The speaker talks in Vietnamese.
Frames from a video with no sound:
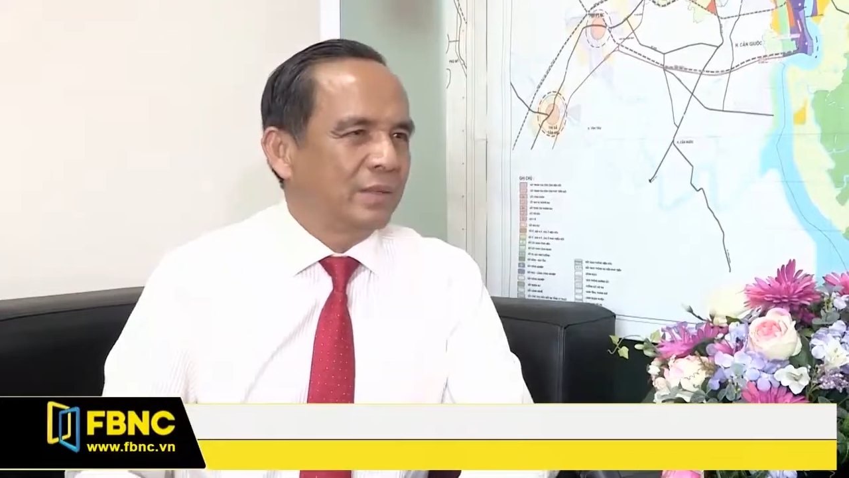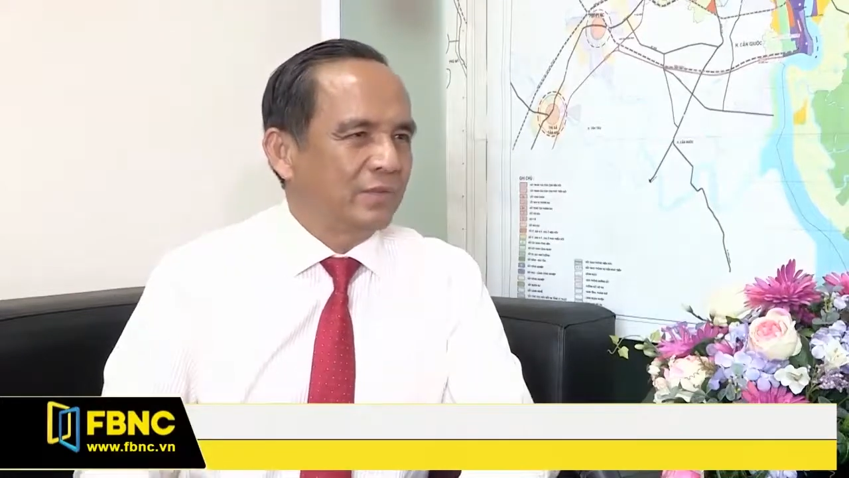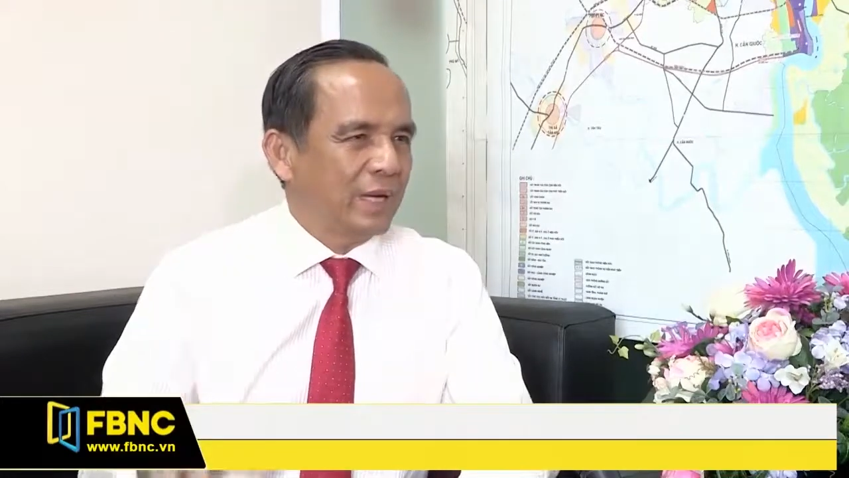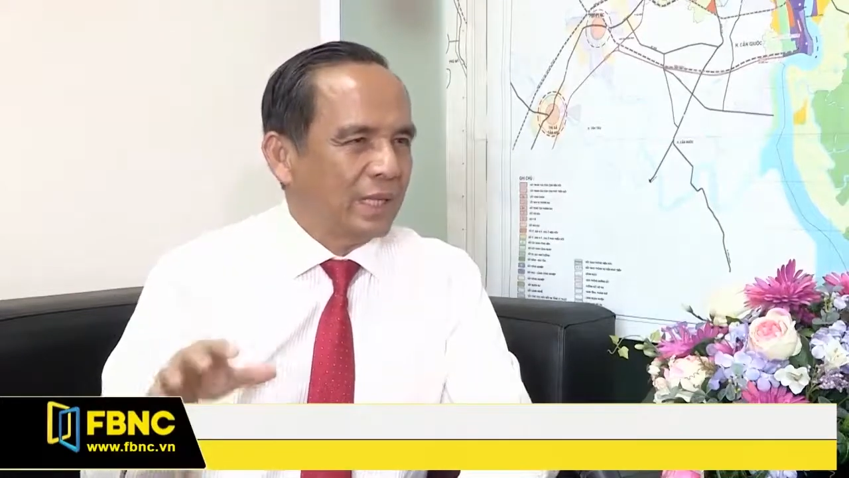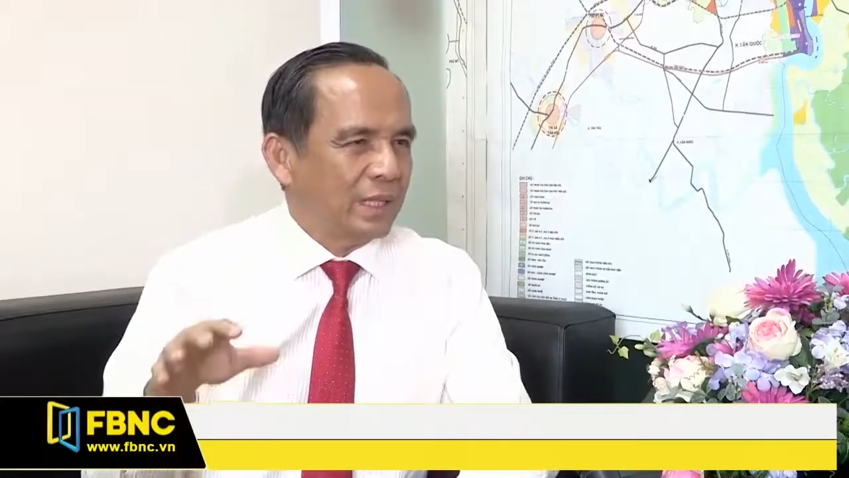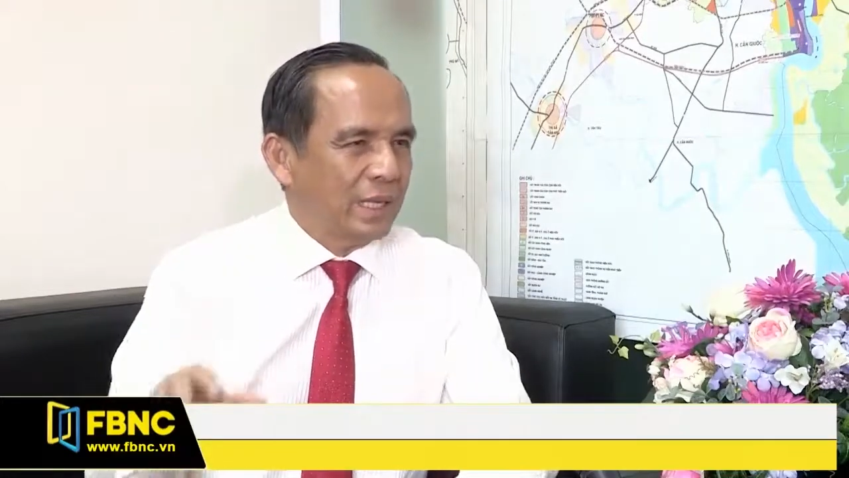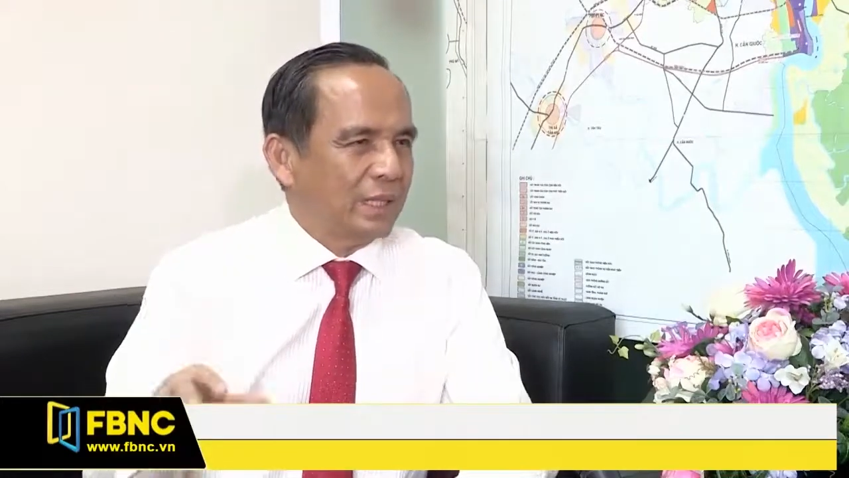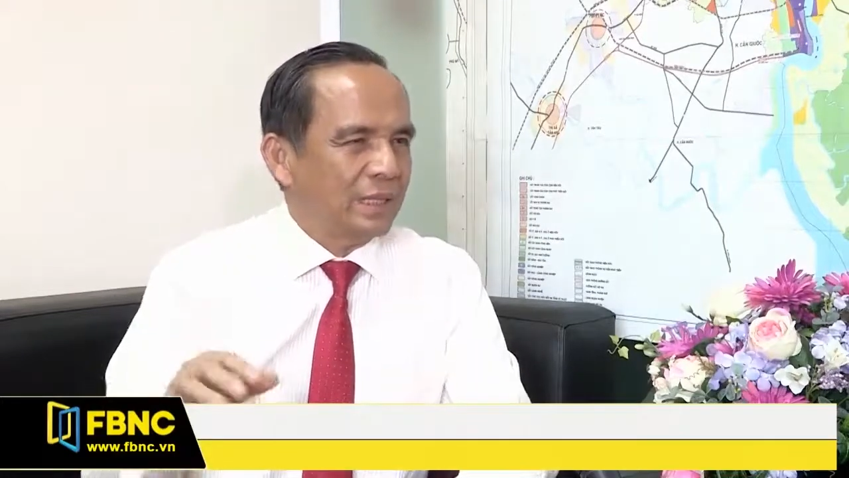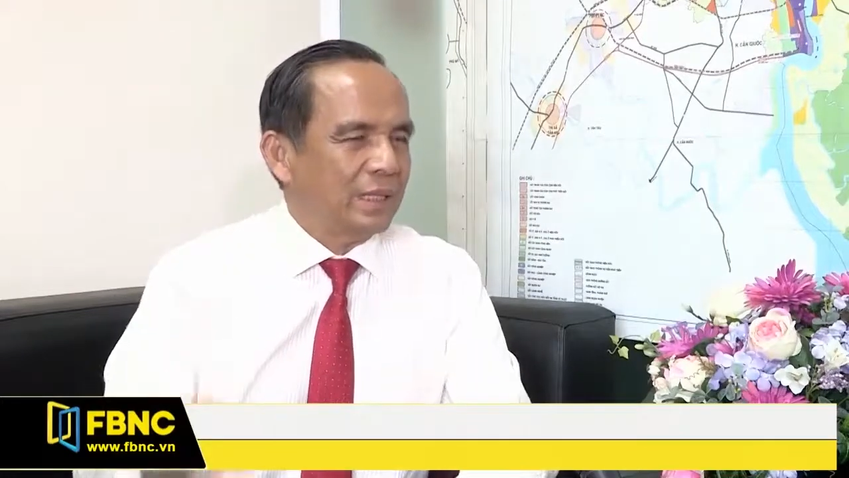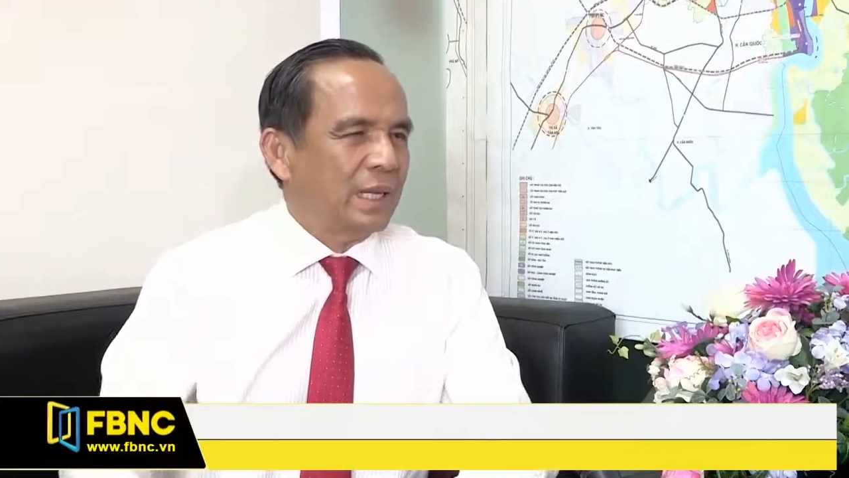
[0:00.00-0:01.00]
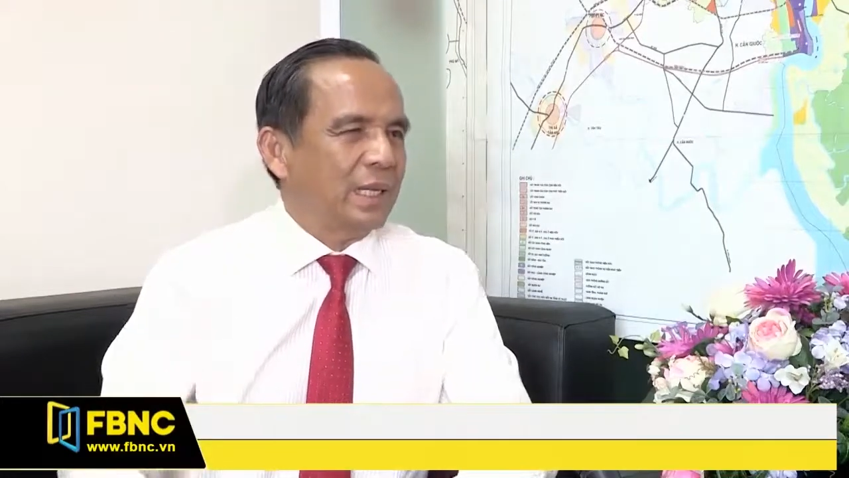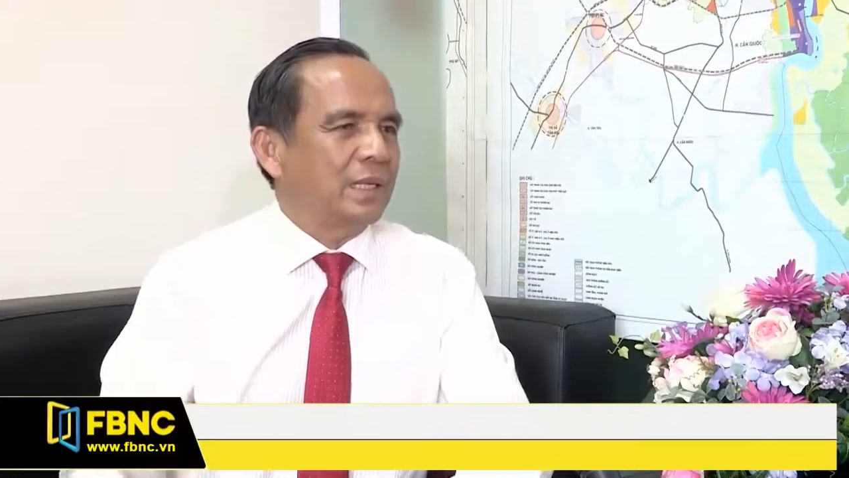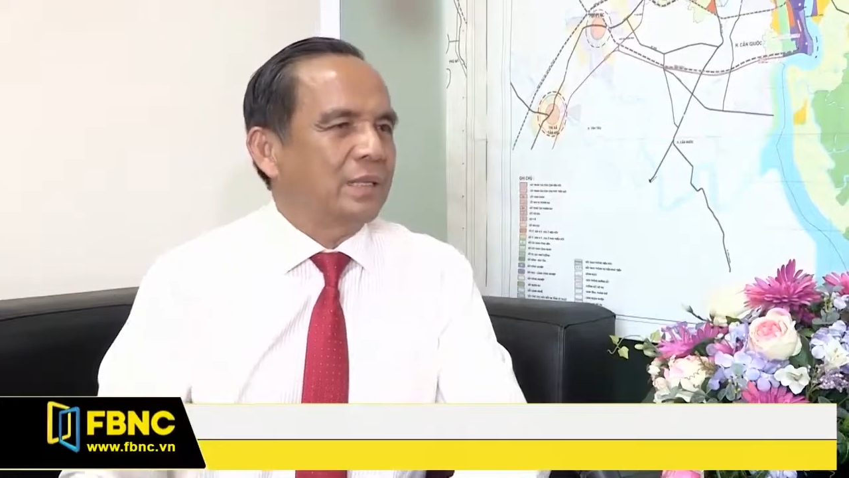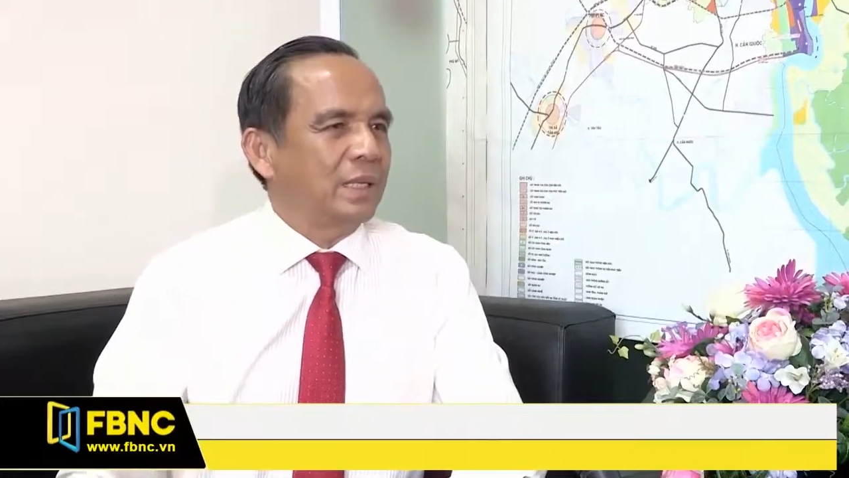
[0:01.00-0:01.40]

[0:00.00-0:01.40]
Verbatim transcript: phải gánh cái